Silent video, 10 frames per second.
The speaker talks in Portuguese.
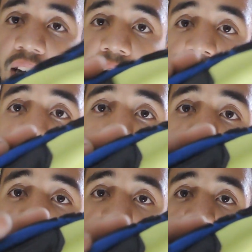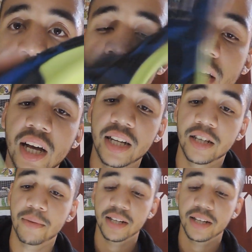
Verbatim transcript: que na lateral perto do, da área de